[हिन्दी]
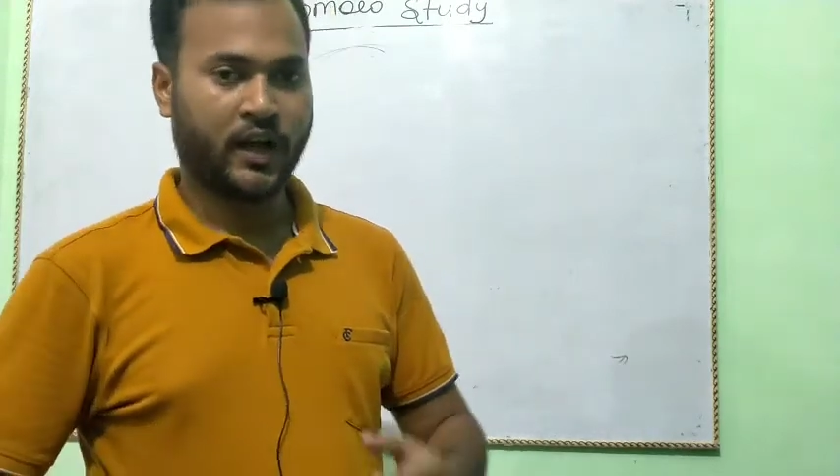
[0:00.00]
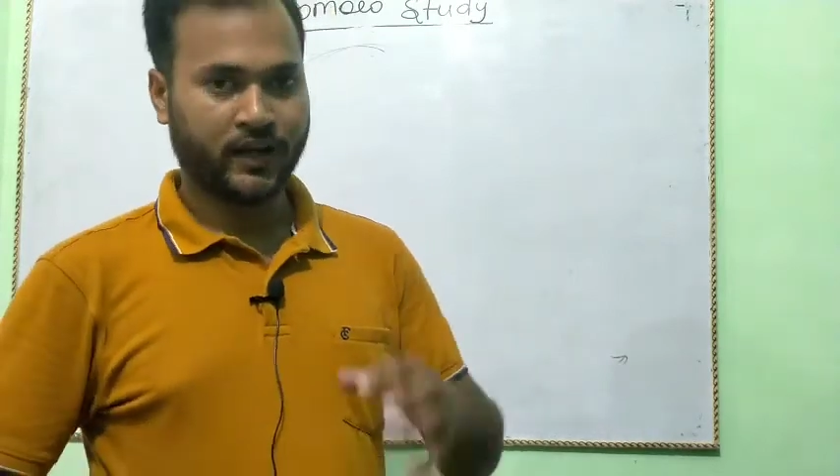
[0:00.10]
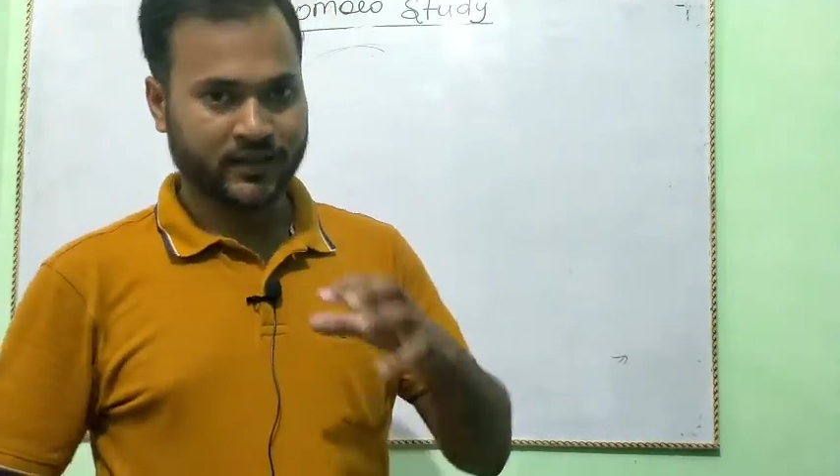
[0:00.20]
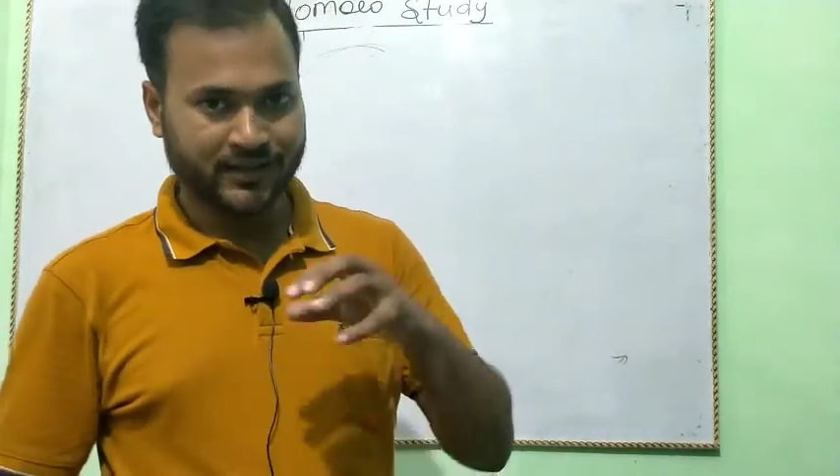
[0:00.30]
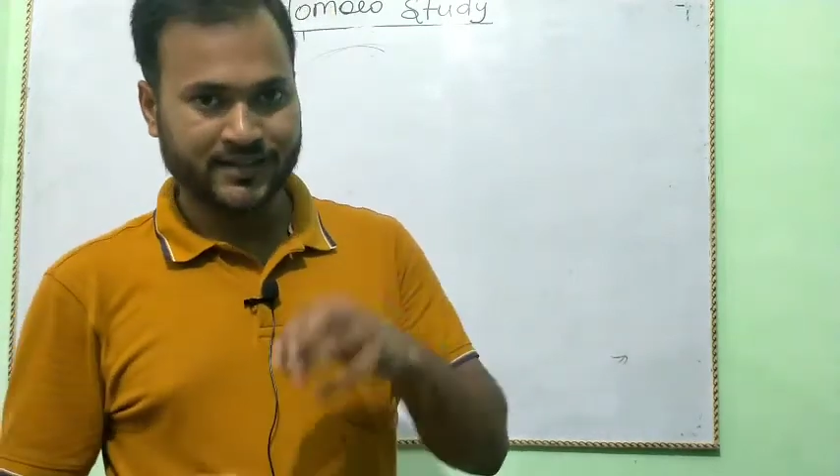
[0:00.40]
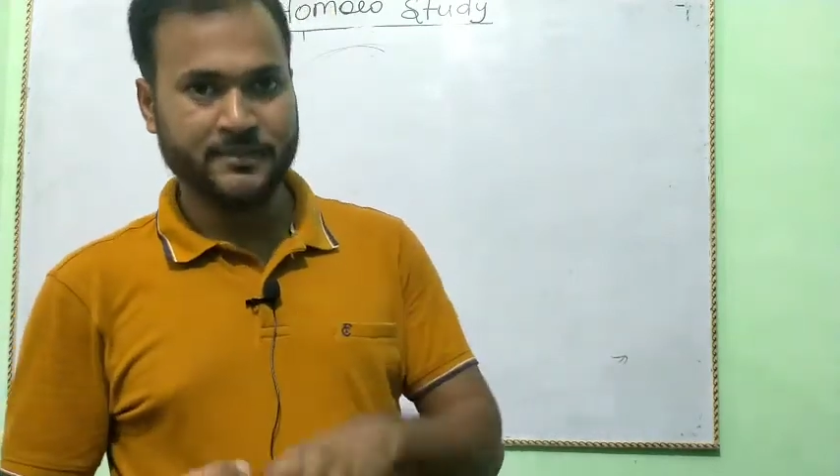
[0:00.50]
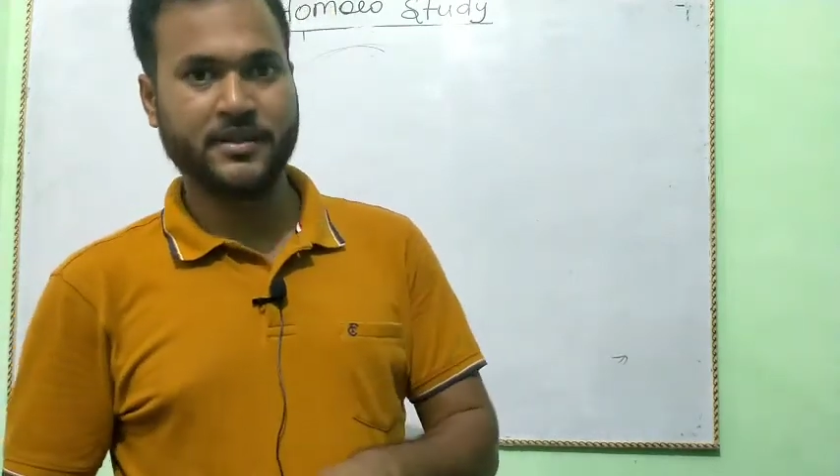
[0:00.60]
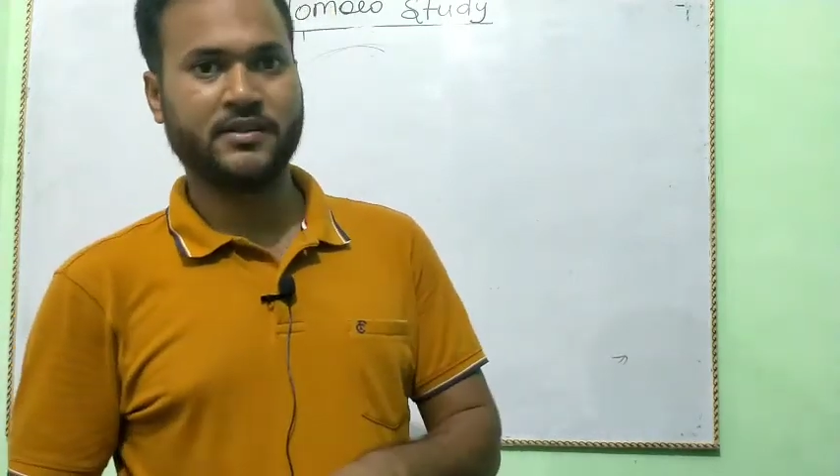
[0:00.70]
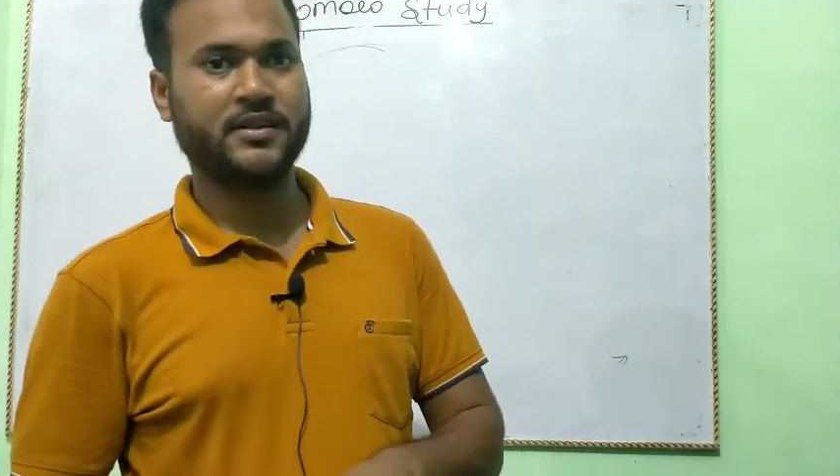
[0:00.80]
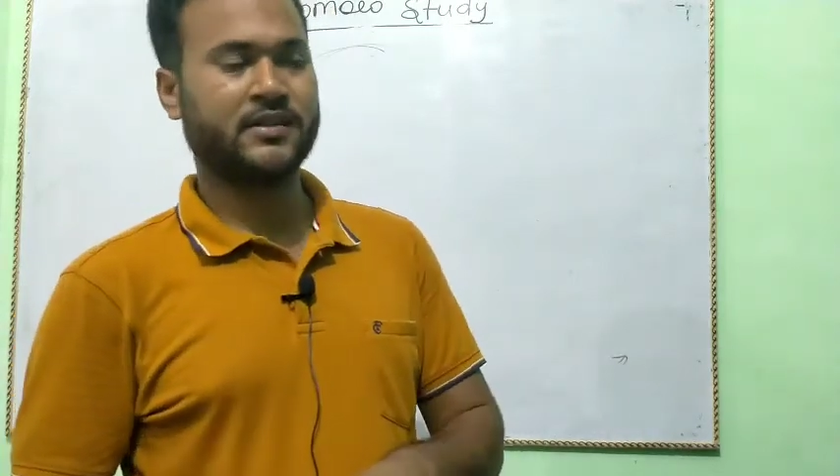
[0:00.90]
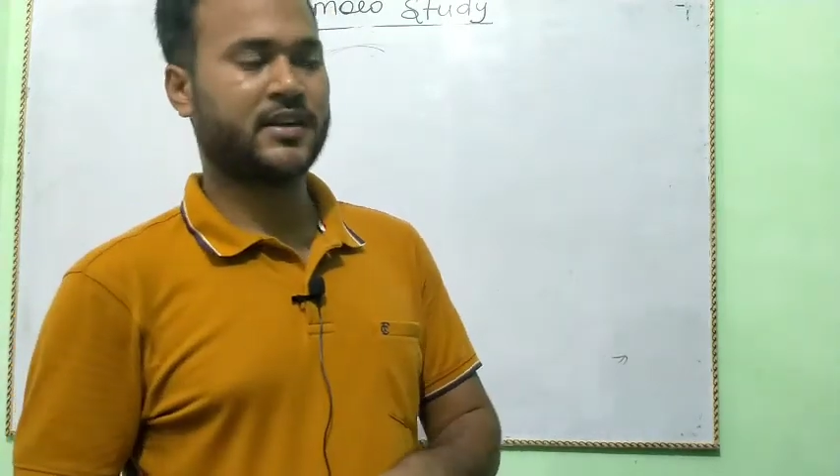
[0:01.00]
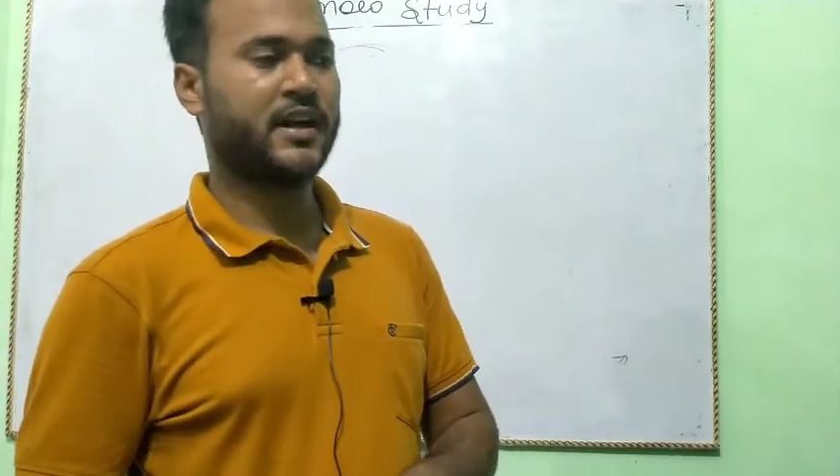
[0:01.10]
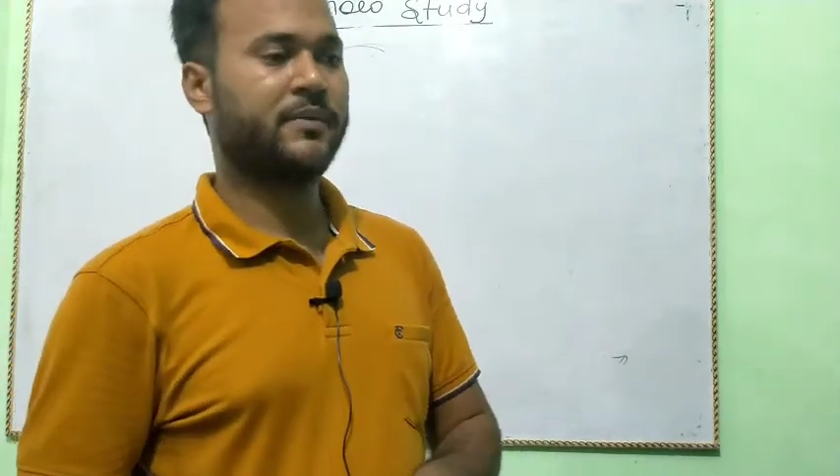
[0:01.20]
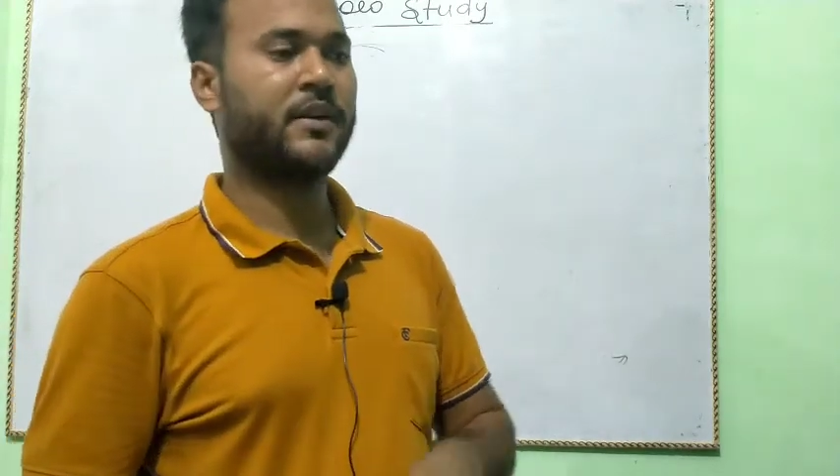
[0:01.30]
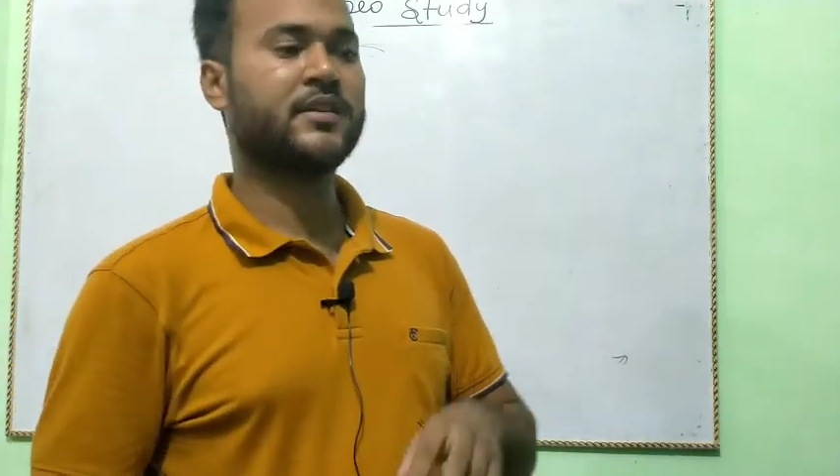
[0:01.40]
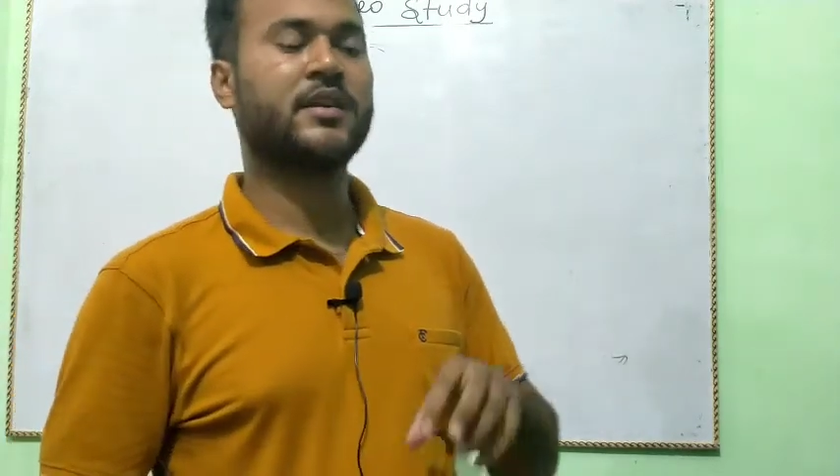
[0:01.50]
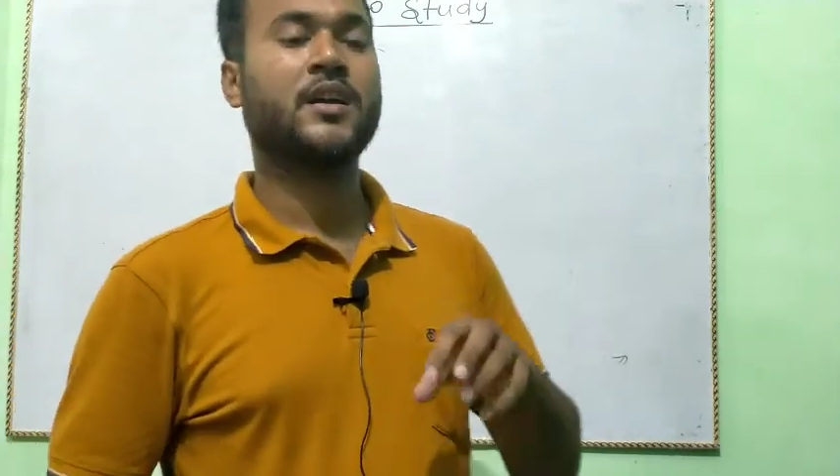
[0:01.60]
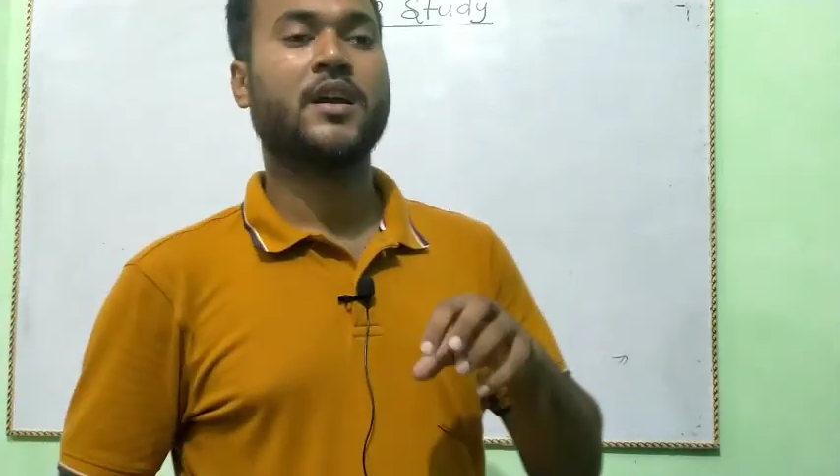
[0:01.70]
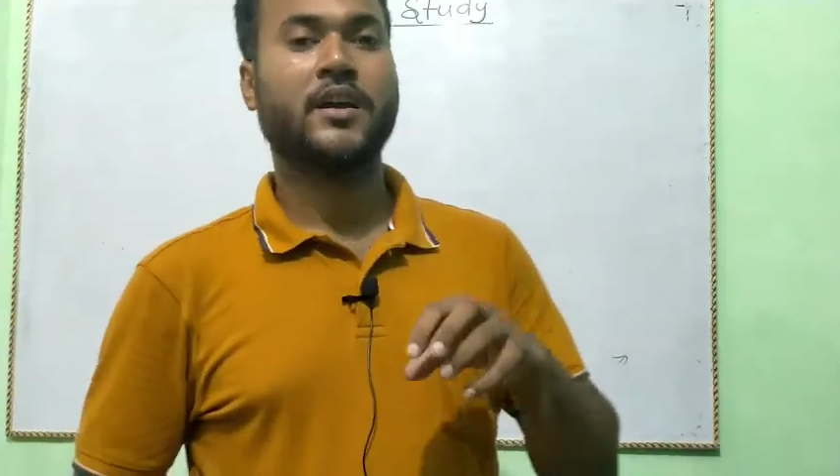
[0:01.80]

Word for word: अगर किसी मेडिसिन का साइड इफ़ेक्ट